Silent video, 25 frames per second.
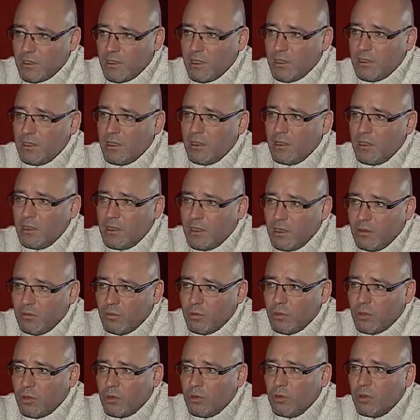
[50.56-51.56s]
Это и
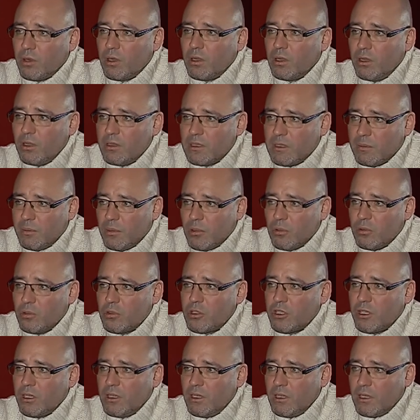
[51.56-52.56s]
Кривой Рог, и
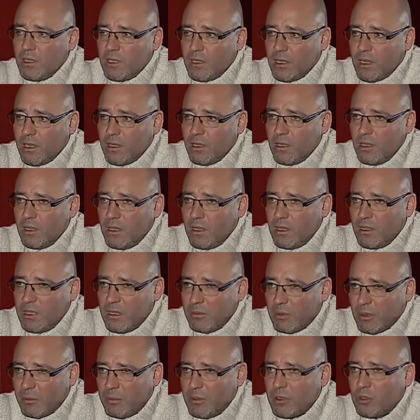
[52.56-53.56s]
Запорожье, и, Ха, и
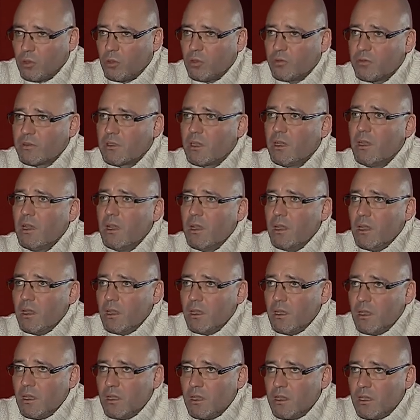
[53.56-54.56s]
Днепропетровск,
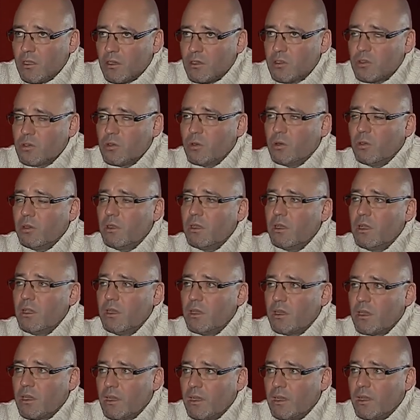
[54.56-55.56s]
и Херсон, и
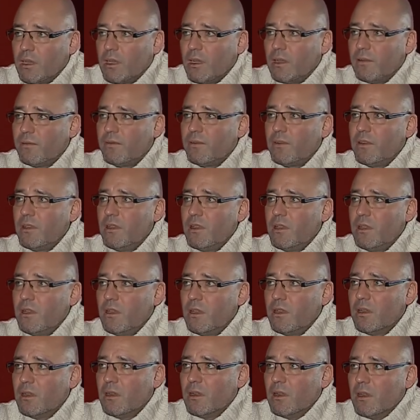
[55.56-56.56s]
Николаев,
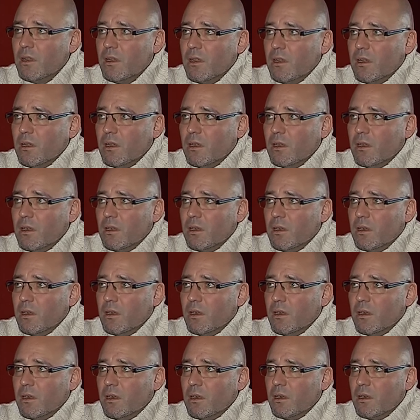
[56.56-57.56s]
и...
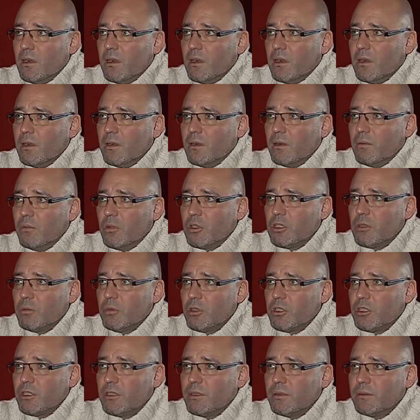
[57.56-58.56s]
Э, боже,
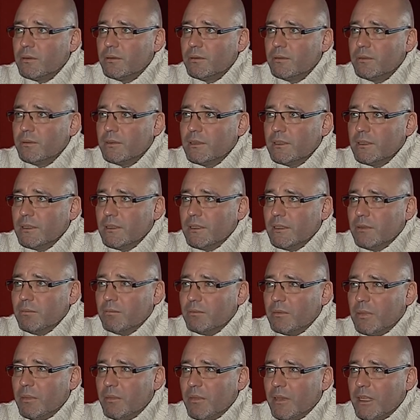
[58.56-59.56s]
боже,
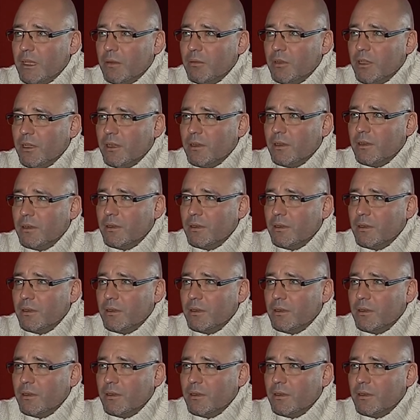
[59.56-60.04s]
помоги мне.